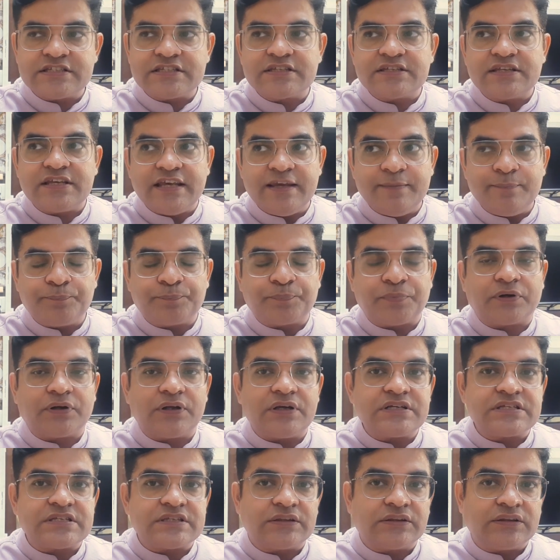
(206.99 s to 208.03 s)
स्कीम पर
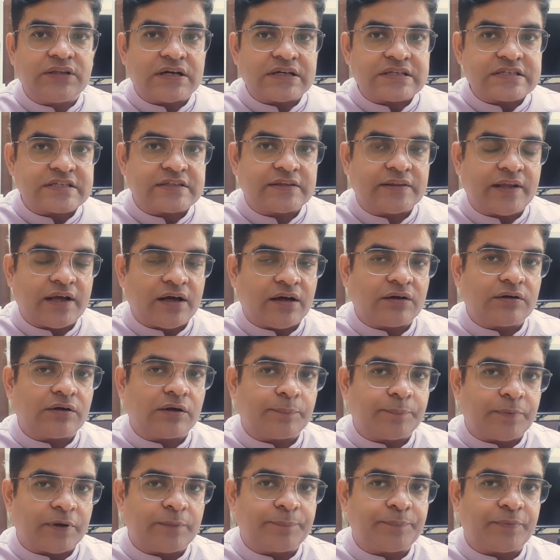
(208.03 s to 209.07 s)
इस दस लाख
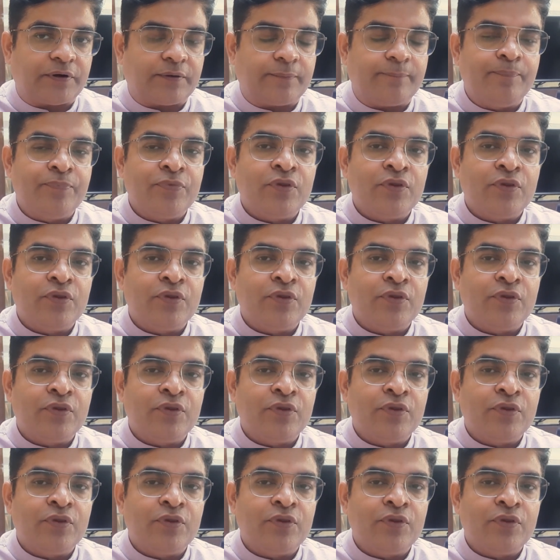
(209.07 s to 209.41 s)
रुपए पर